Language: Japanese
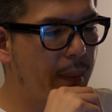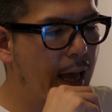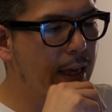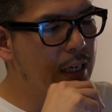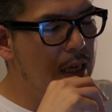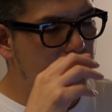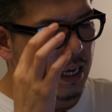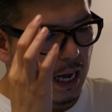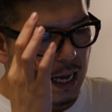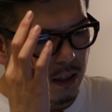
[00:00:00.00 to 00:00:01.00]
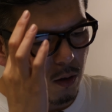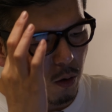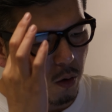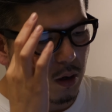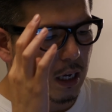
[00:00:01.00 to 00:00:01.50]
はい、であと
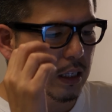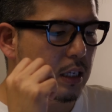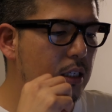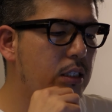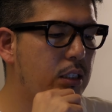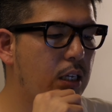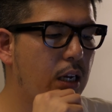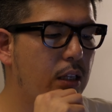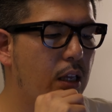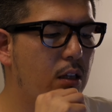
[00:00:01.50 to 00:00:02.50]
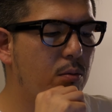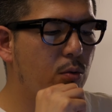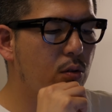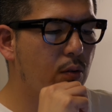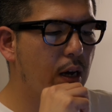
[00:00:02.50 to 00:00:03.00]
他に意識されている
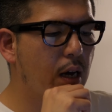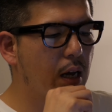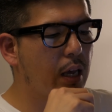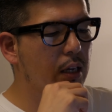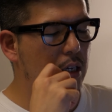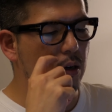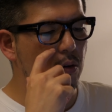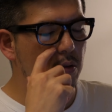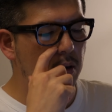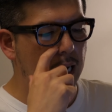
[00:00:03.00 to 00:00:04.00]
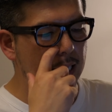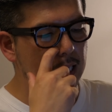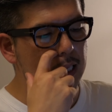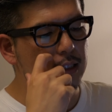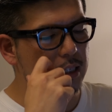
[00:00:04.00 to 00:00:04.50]
ものは、えー、基本の
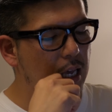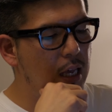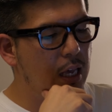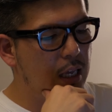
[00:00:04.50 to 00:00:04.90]
型ですね